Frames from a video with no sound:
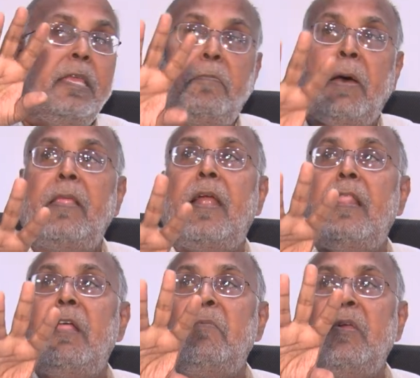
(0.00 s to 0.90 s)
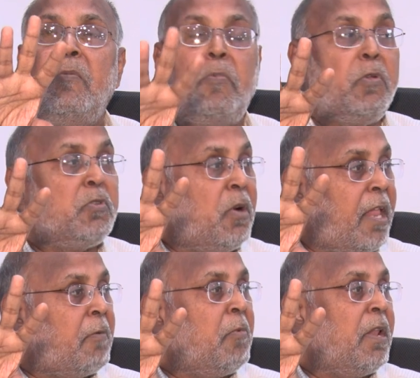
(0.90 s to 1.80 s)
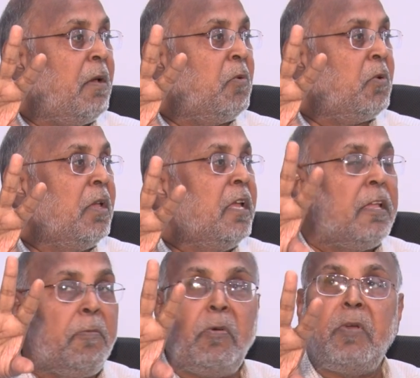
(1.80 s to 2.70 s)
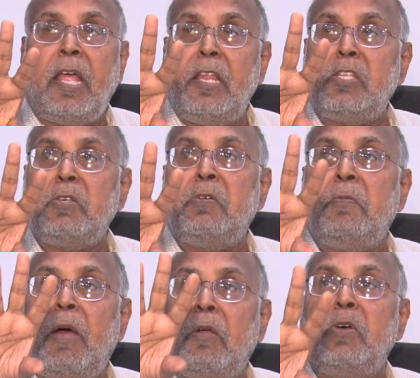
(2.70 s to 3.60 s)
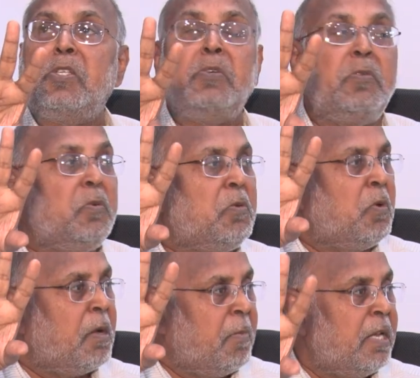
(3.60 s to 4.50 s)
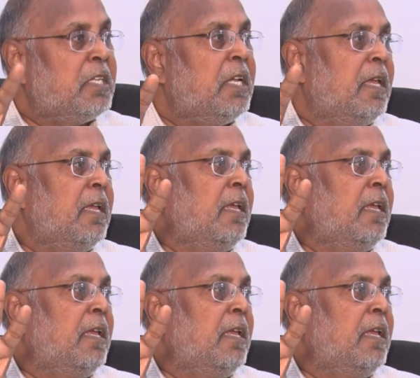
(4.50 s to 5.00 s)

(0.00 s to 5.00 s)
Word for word: ఈ పదేళ్లలో మేము ఎప్పుడు చూడలేకపోయినాము ఇప్పుడు కనీసం మా కోసం ఒక మనిషి